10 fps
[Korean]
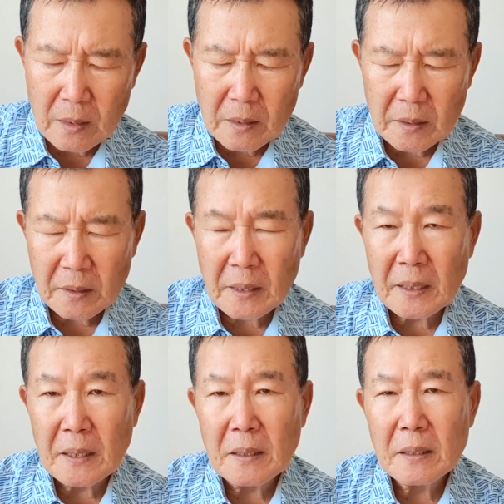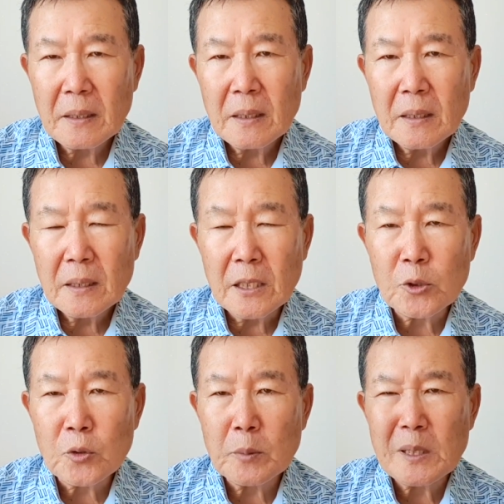그런데
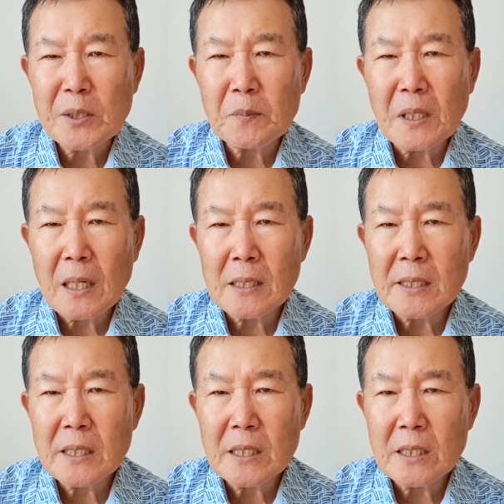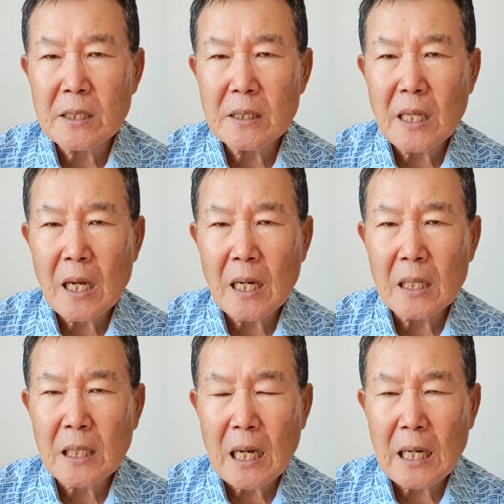예수님이 십자가를 지시는
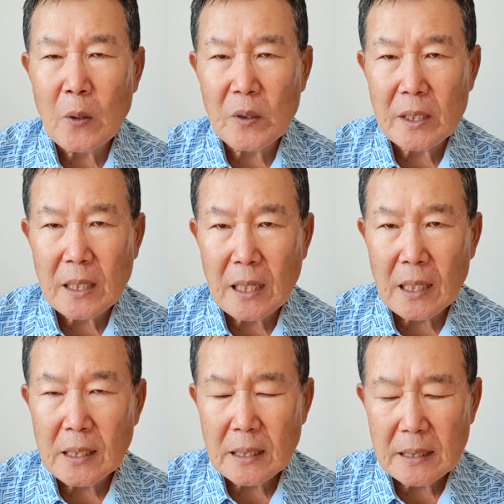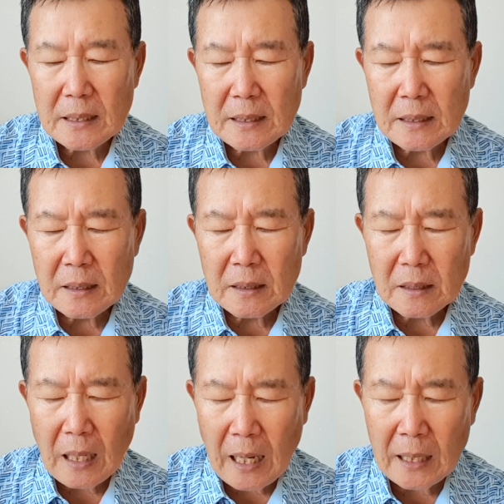때가 다가오니까
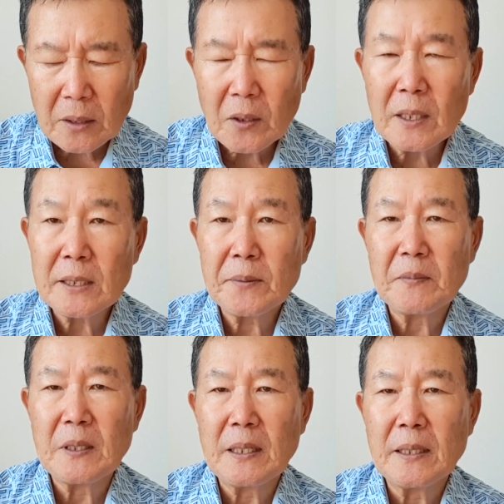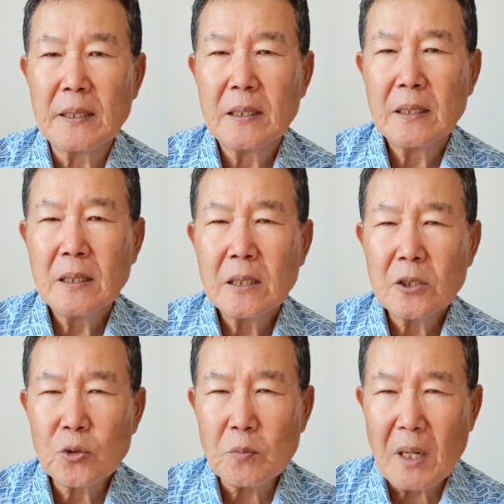다 떠났습니다.
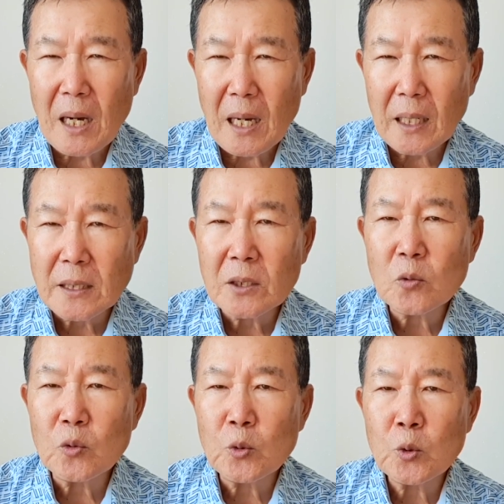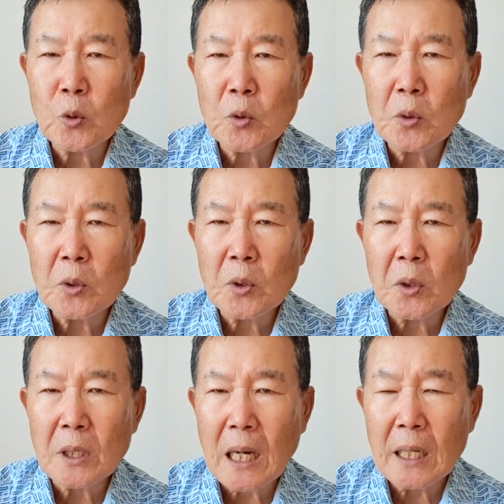그 수많은
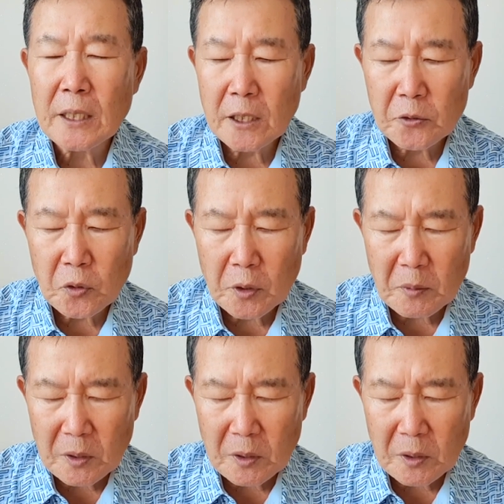군중들도 다 예수님을